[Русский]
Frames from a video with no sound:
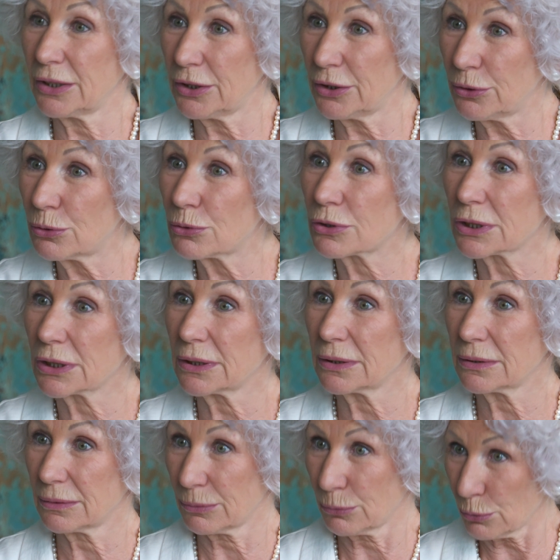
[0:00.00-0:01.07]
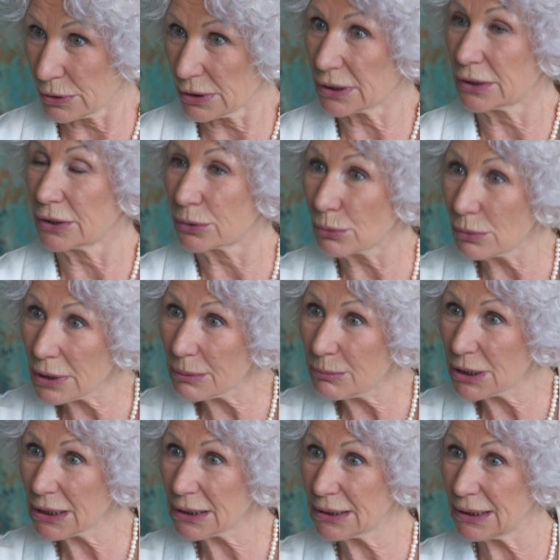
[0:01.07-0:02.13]
ее же носят не только
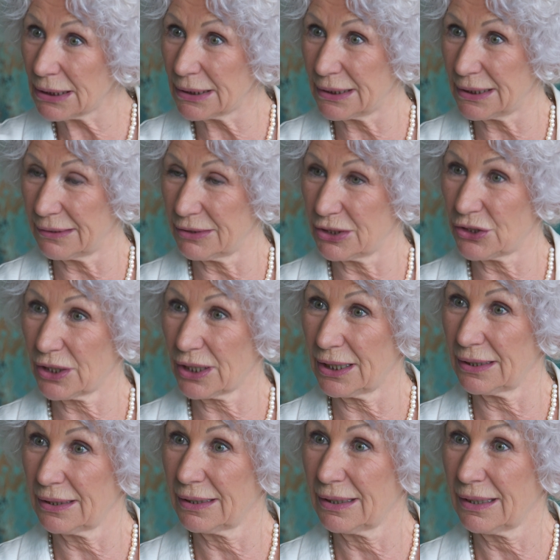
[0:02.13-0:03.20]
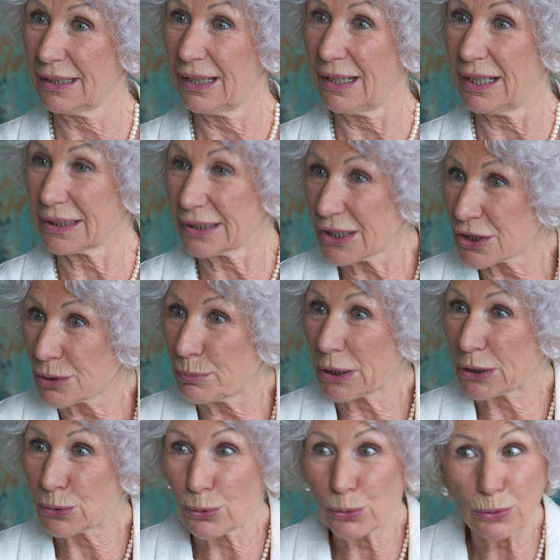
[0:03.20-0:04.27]
молодые девочки, она же
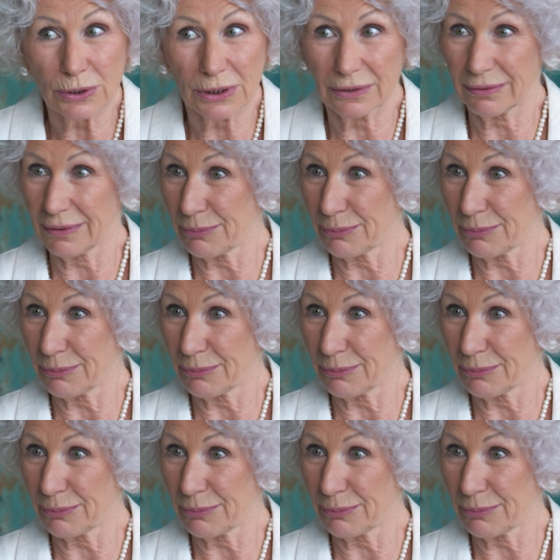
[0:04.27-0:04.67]
подходит